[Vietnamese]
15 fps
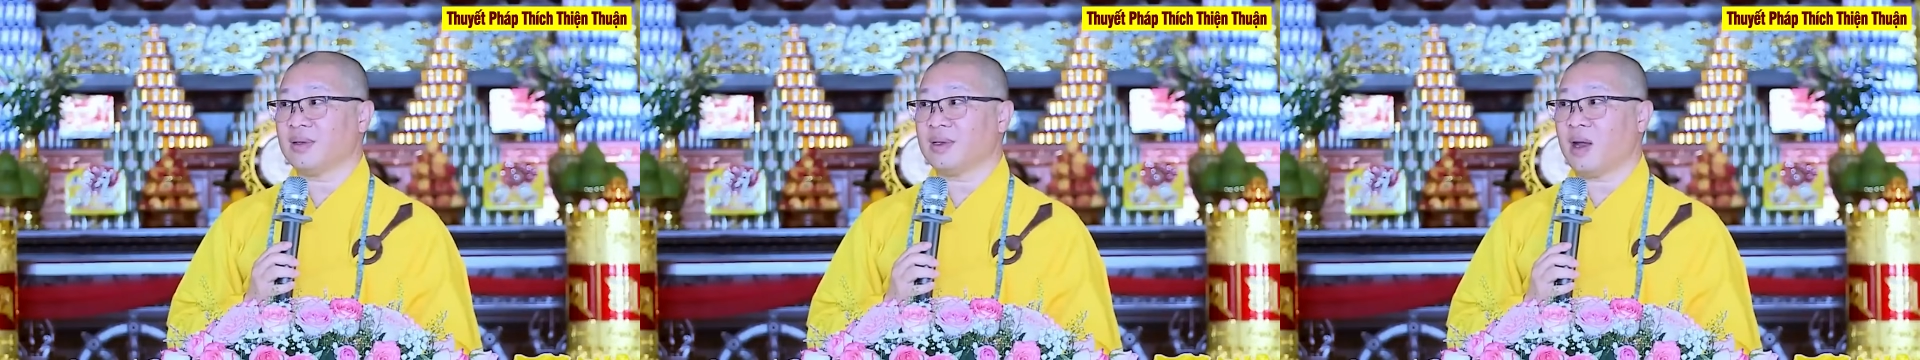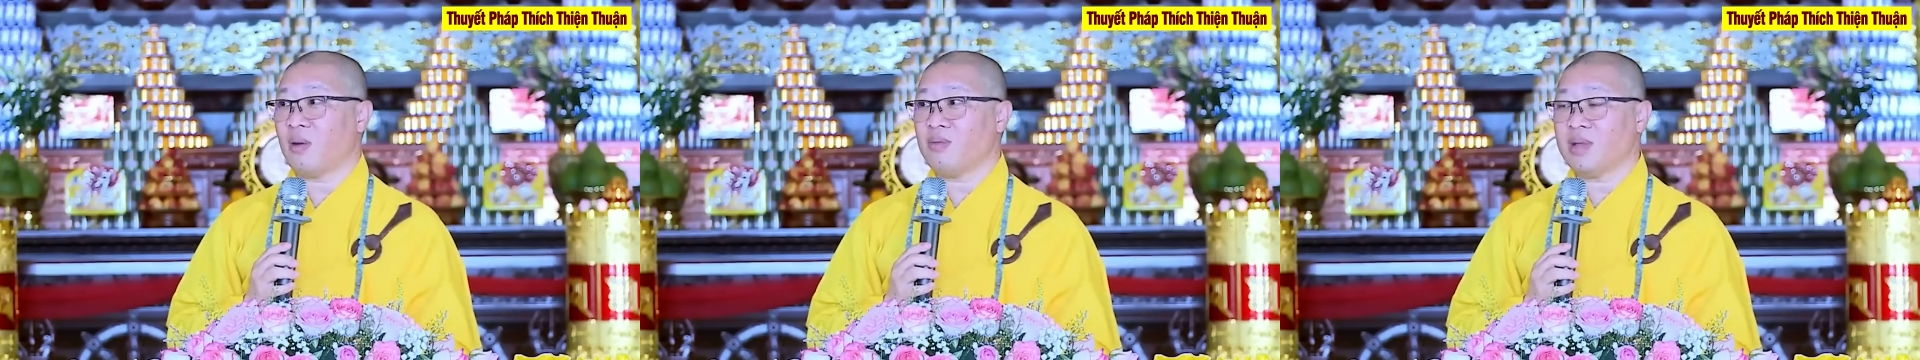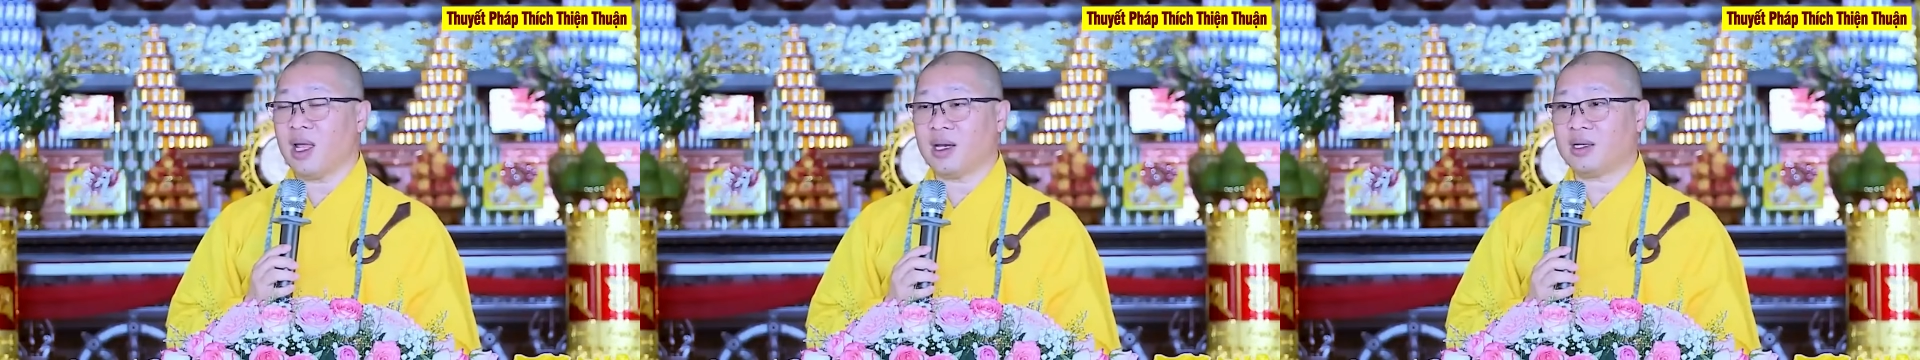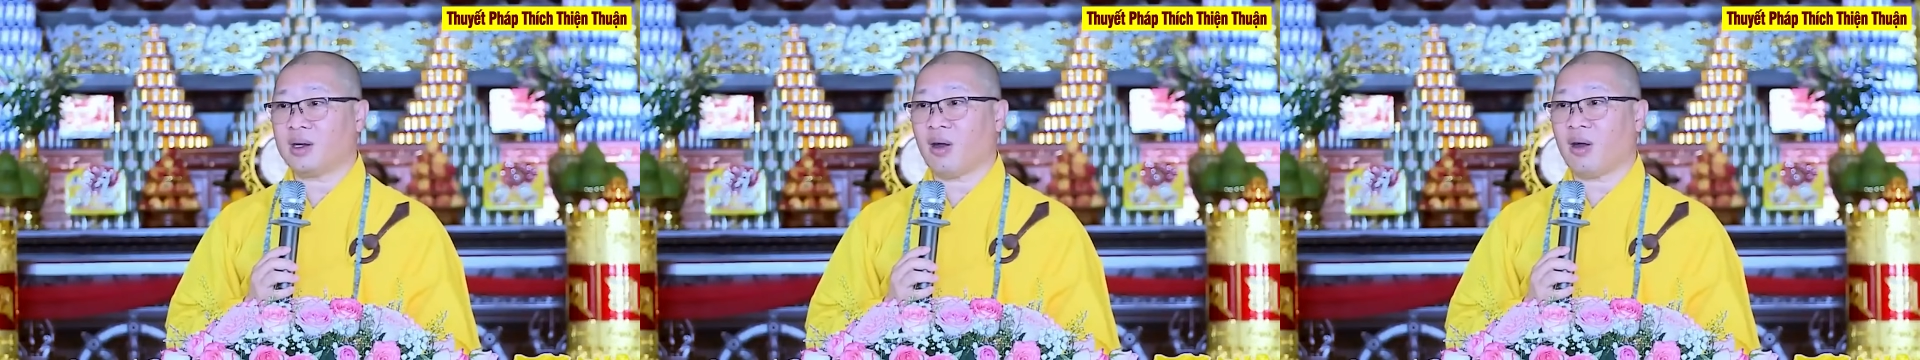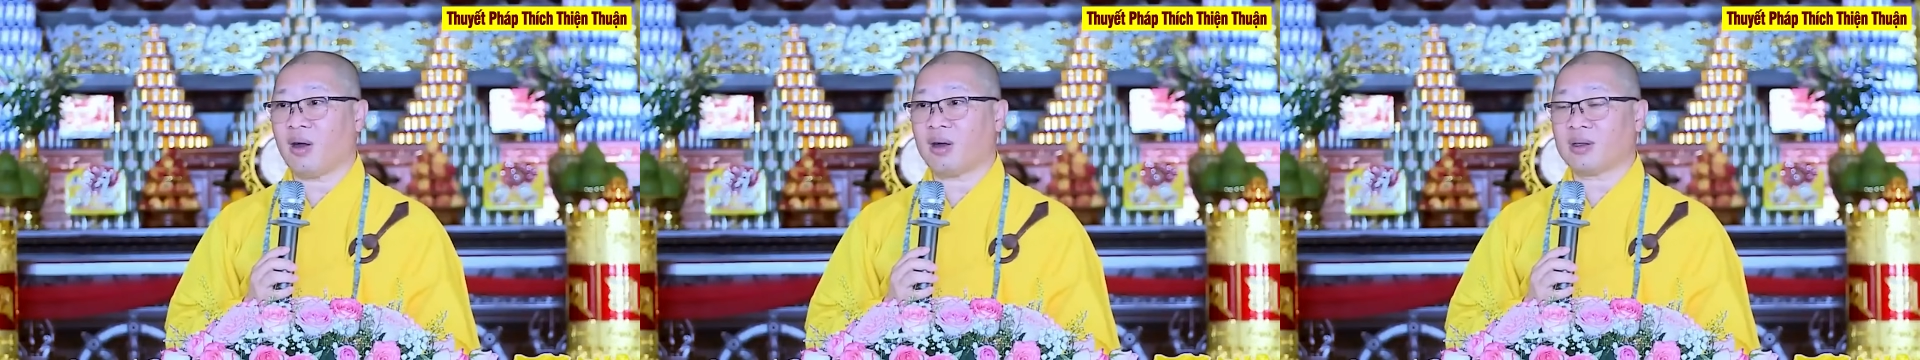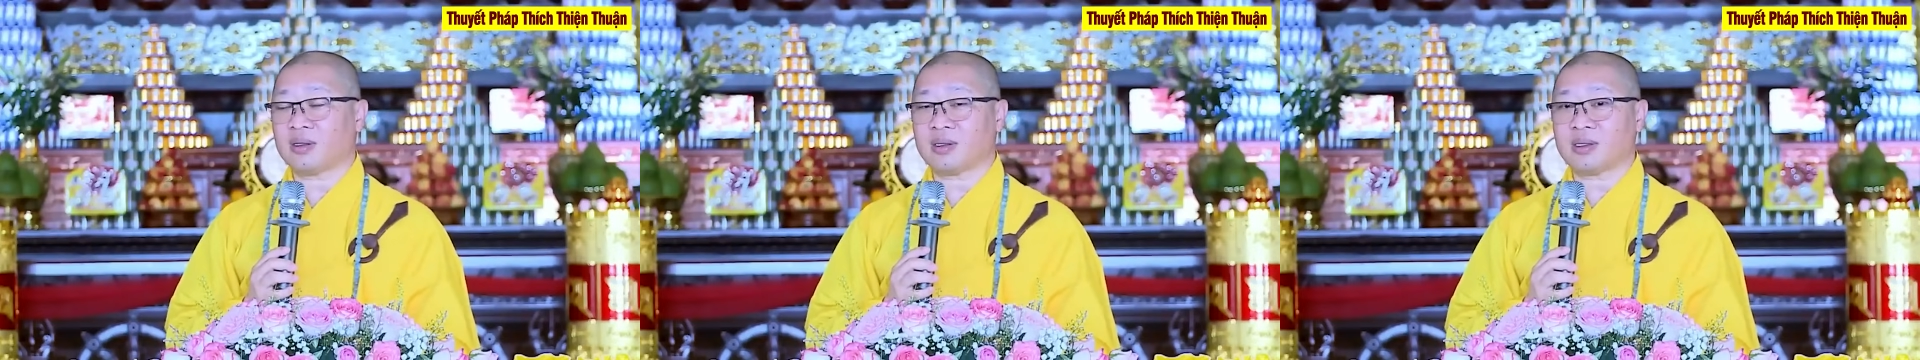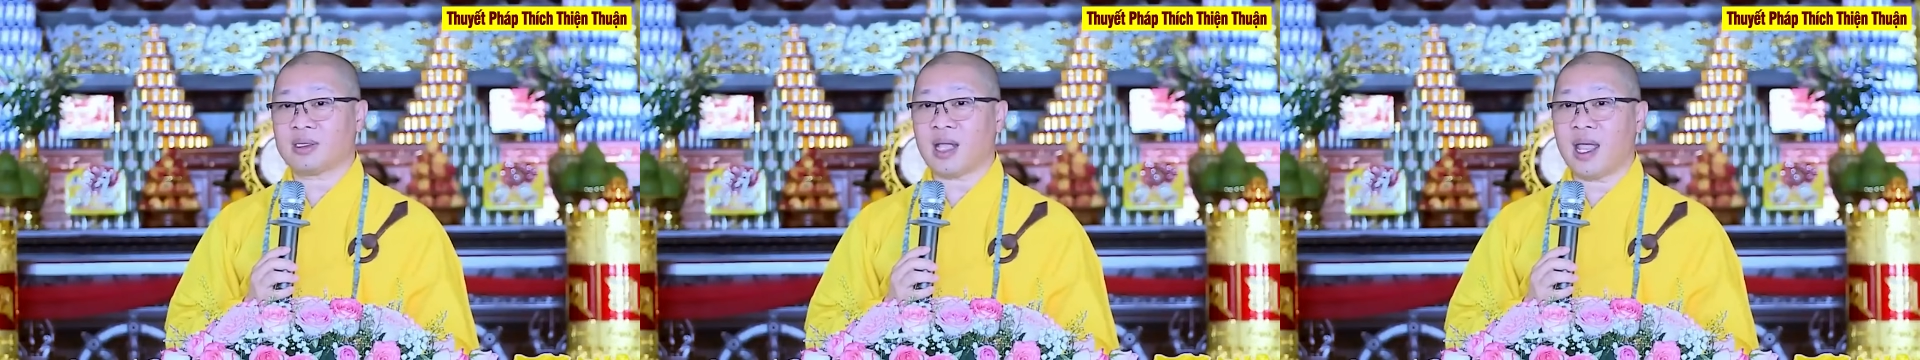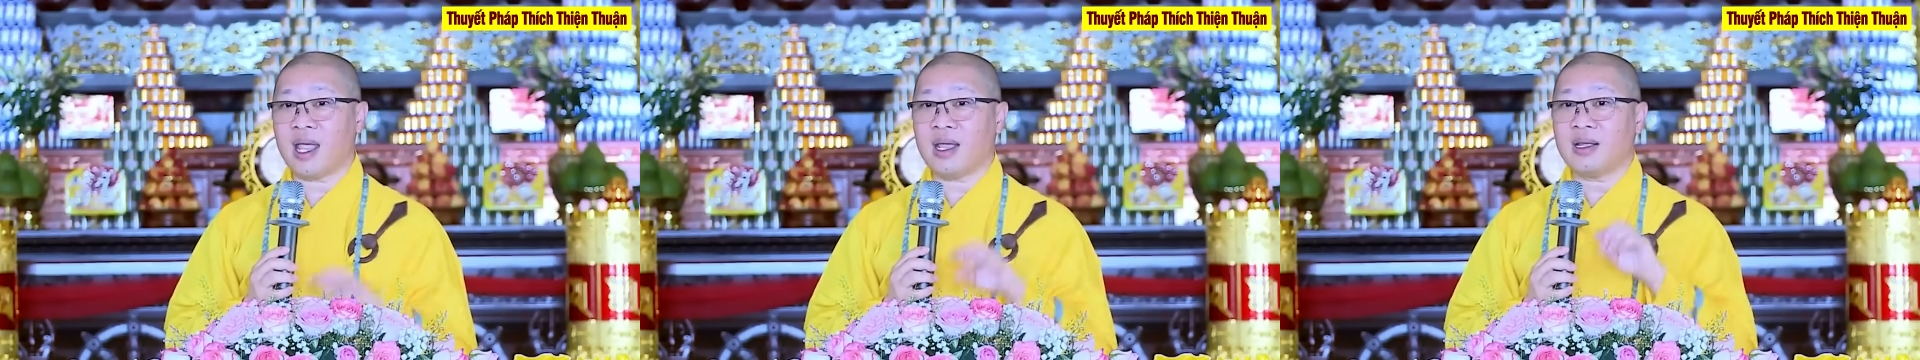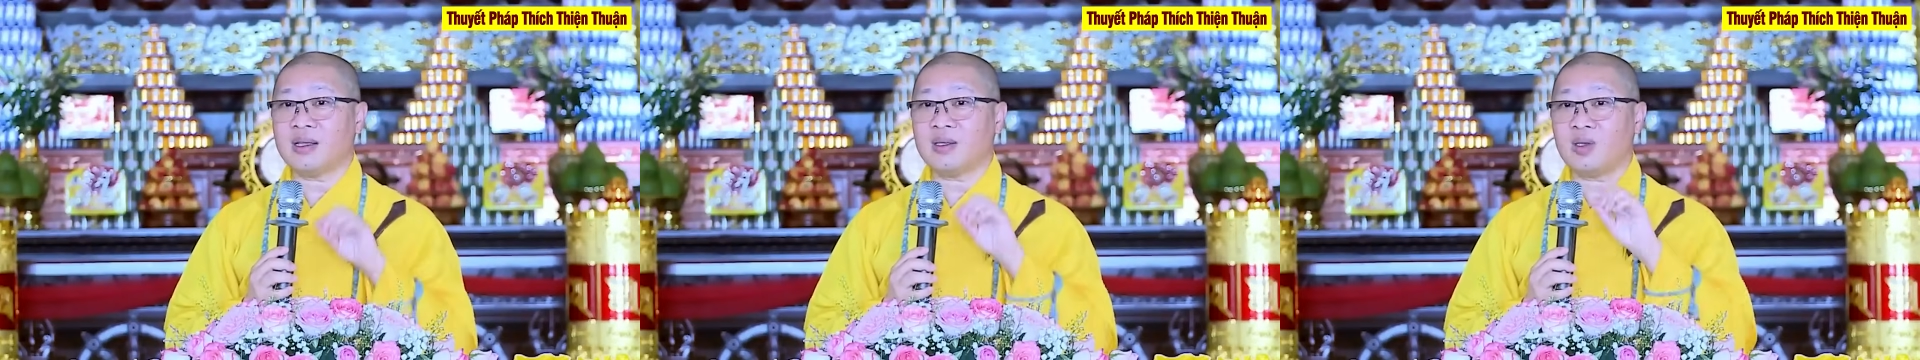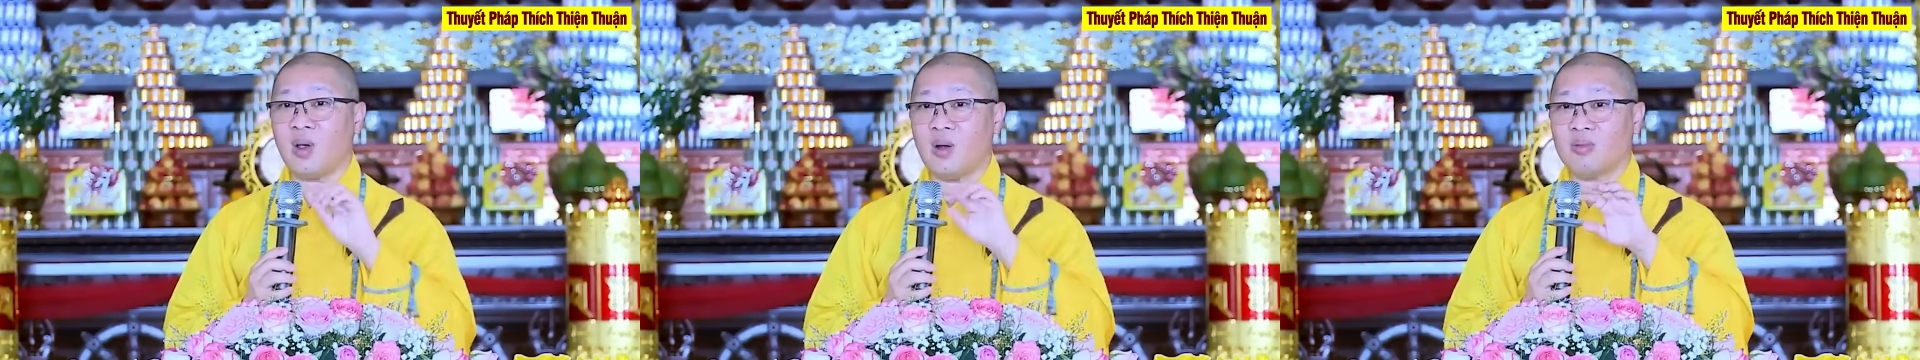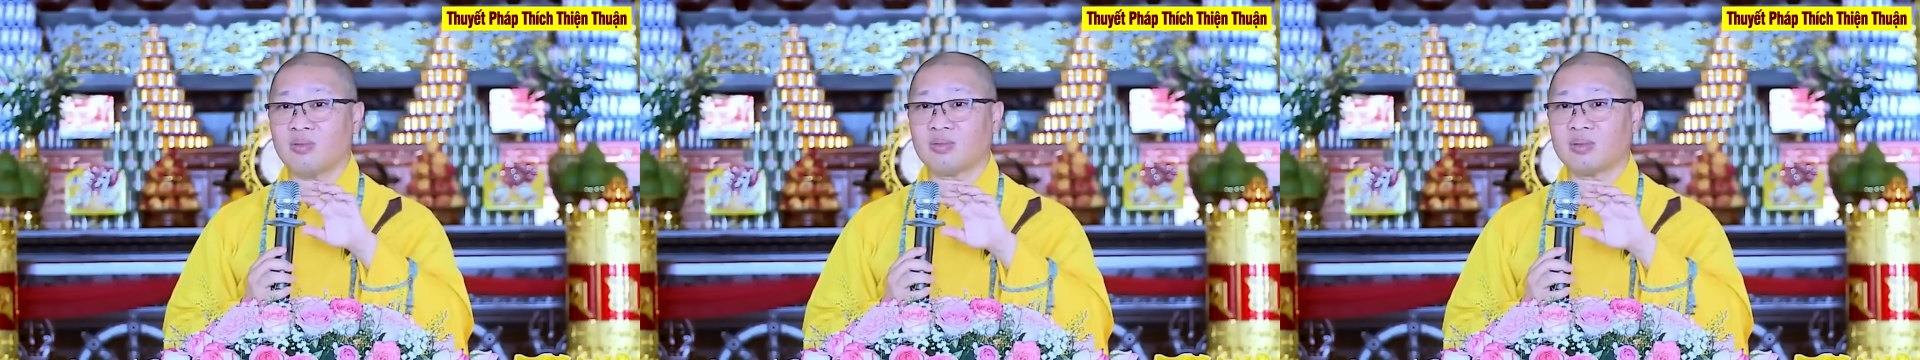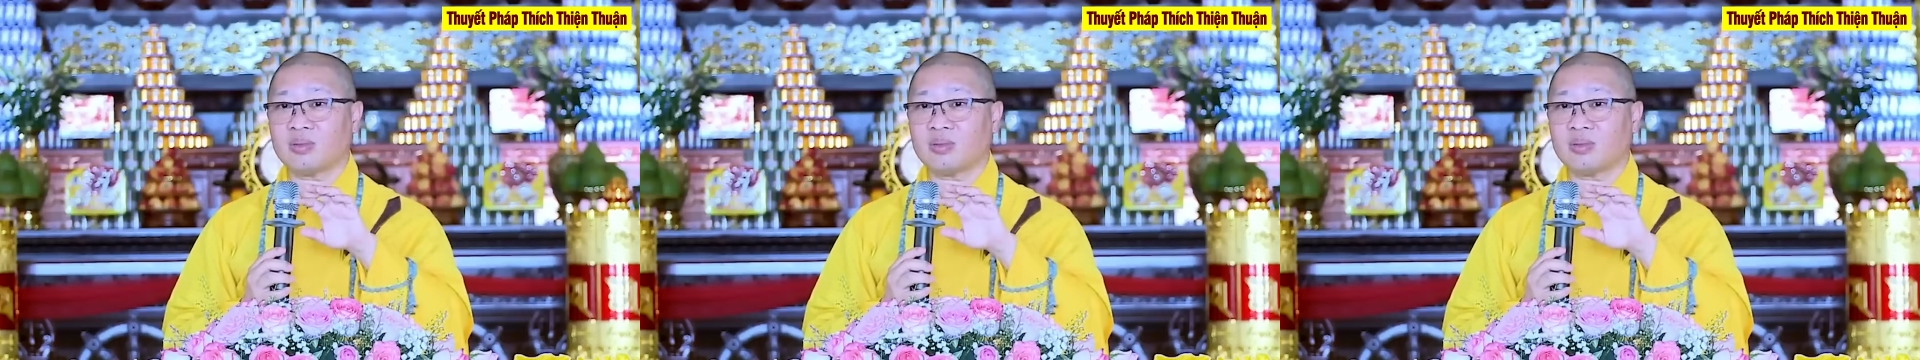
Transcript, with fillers: đóng vai trò then chốt